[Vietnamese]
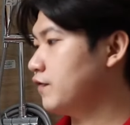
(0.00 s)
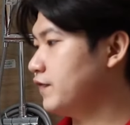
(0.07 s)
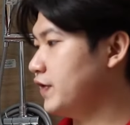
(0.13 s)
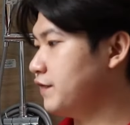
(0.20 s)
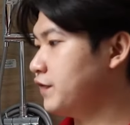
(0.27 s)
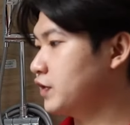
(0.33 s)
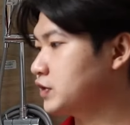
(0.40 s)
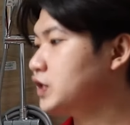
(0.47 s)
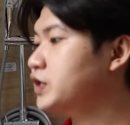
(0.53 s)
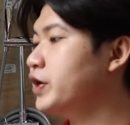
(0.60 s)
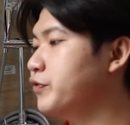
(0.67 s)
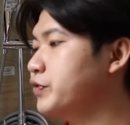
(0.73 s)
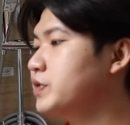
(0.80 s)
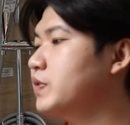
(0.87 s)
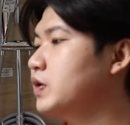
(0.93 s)
về phần chất
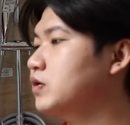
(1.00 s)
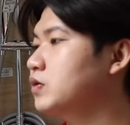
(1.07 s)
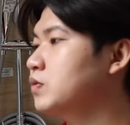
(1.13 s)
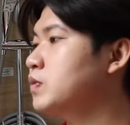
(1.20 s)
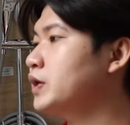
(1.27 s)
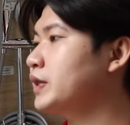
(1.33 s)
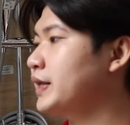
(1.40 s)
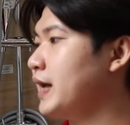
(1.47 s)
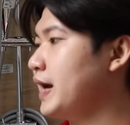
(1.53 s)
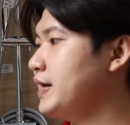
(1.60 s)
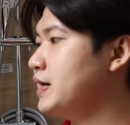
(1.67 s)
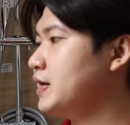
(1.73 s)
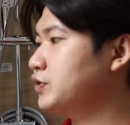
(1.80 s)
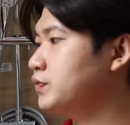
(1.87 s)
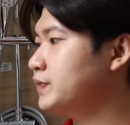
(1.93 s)
liệu như mọi người cũng có thể thấy
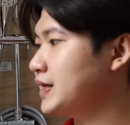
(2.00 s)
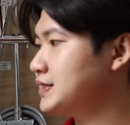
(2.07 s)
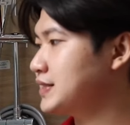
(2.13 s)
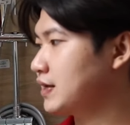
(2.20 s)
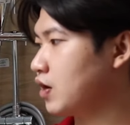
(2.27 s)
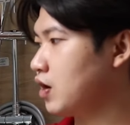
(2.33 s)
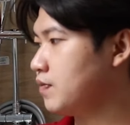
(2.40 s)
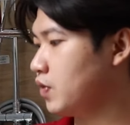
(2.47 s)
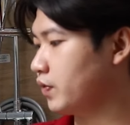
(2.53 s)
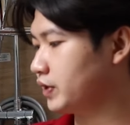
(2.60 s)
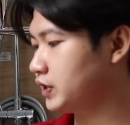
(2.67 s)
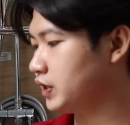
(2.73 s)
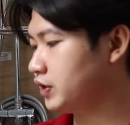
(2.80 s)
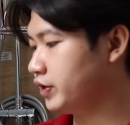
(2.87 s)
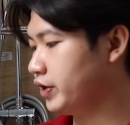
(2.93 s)
ha chúng ta sẽ có một
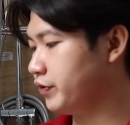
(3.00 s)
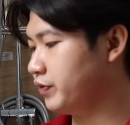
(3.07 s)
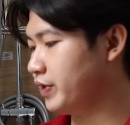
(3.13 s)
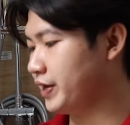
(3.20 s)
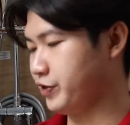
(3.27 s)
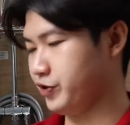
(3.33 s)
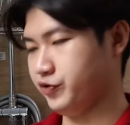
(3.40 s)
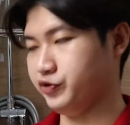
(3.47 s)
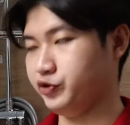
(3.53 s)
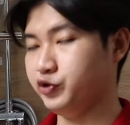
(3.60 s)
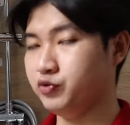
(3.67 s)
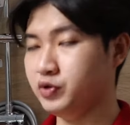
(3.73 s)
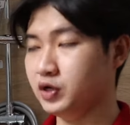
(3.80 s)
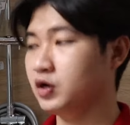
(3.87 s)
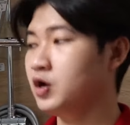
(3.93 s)
chất liệu là nhựa
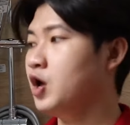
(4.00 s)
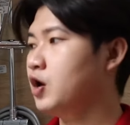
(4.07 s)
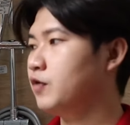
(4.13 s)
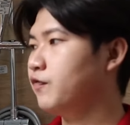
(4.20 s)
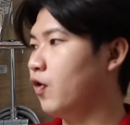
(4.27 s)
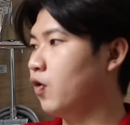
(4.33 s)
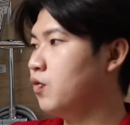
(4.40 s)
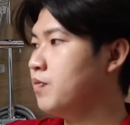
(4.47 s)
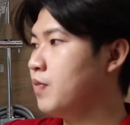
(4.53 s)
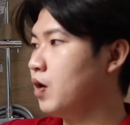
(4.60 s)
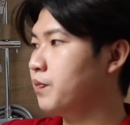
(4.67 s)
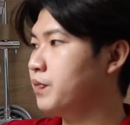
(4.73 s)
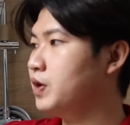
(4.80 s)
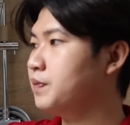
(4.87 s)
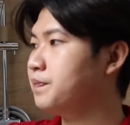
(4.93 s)
chịu lực phủ
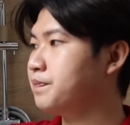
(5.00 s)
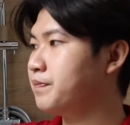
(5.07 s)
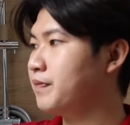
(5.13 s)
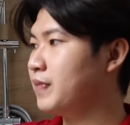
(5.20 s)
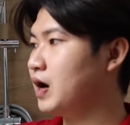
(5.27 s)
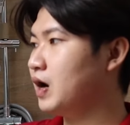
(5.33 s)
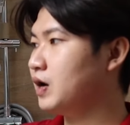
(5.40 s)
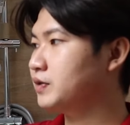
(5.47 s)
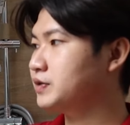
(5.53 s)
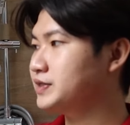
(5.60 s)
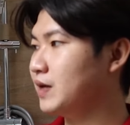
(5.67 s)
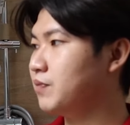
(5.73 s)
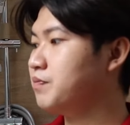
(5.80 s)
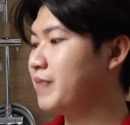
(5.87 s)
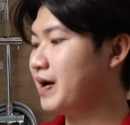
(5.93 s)
một lớp
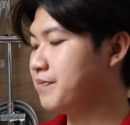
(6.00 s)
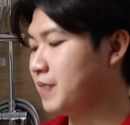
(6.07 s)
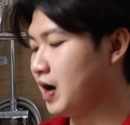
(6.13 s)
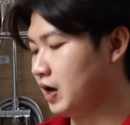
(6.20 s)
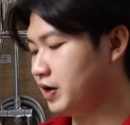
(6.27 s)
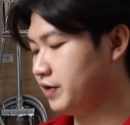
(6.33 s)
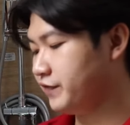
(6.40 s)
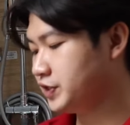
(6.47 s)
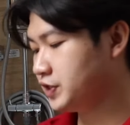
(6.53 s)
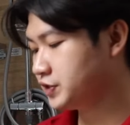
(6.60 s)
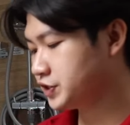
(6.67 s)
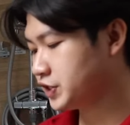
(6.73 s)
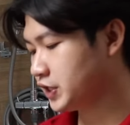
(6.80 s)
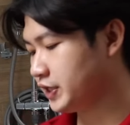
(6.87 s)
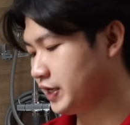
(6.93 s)
chống bám bẩn ở phía lên
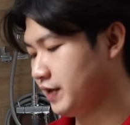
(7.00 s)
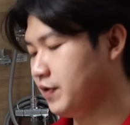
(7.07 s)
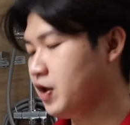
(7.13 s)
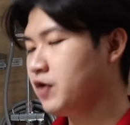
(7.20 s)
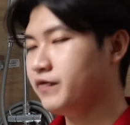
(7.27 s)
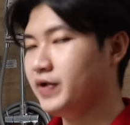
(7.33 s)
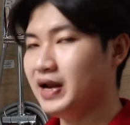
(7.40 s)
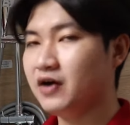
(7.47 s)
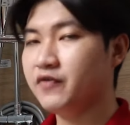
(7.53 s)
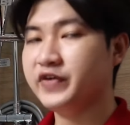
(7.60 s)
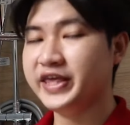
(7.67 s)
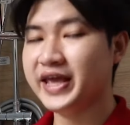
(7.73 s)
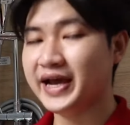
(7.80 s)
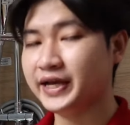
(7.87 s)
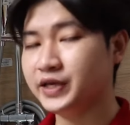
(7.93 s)
trên ha về lâu
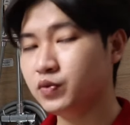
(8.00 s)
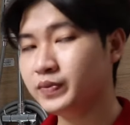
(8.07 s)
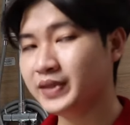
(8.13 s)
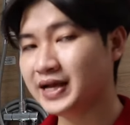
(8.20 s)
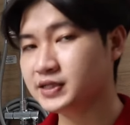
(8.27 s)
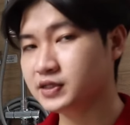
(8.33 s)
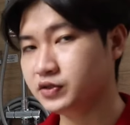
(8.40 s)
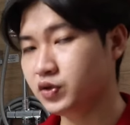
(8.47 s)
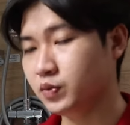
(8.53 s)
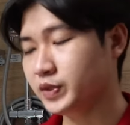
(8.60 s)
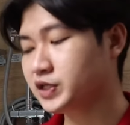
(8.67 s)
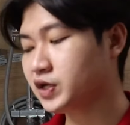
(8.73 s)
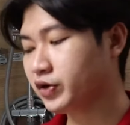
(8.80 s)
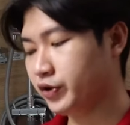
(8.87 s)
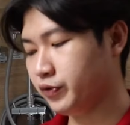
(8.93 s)
về dài khi chúng ta sử dụng
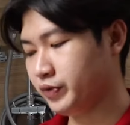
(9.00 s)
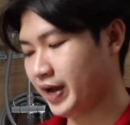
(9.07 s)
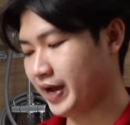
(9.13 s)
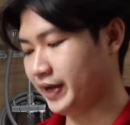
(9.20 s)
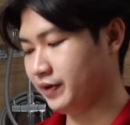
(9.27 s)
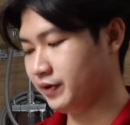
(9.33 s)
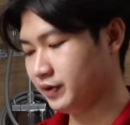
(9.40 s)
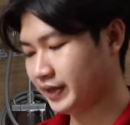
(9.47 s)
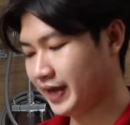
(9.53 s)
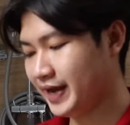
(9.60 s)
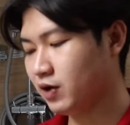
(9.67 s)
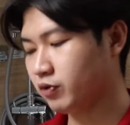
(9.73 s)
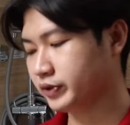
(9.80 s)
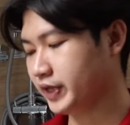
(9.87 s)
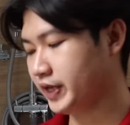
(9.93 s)
cái chất liệu này cái
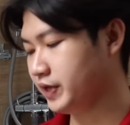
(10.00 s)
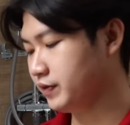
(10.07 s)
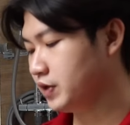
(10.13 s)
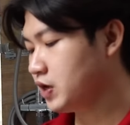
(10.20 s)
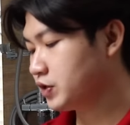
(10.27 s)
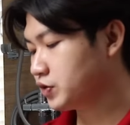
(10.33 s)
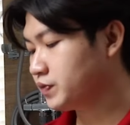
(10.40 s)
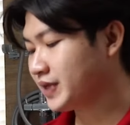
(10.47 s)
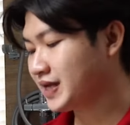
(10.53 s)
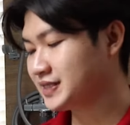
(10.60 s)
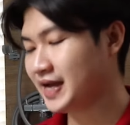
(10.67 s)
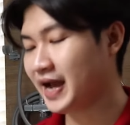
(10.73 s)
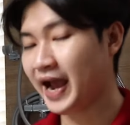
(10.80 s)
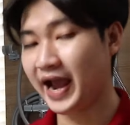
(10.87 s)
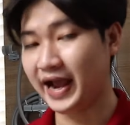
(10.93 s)
đầu tiên chúng ta
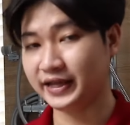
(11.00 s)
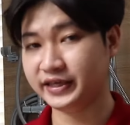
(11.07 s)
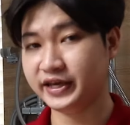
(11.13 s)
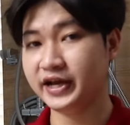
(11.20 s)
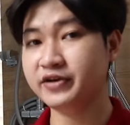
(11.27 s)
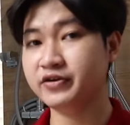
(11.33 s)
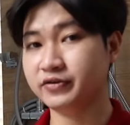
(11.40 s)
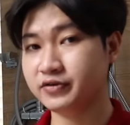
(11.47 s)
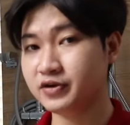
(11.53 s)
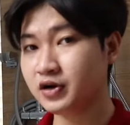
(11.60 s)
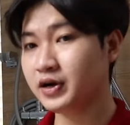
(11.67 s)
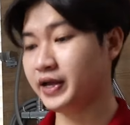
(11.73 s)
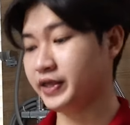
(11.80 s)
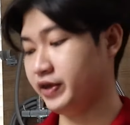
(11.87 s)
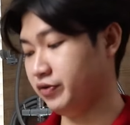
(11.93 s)
sẽ hạn chế được
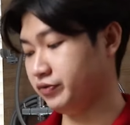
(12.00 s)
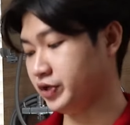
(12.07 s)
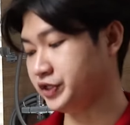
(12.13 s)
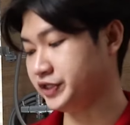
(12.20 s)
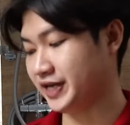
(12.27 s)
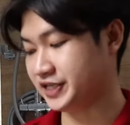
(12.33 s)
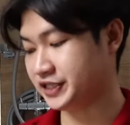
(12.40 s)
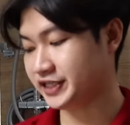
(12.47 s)
rất là nhiều tình trạng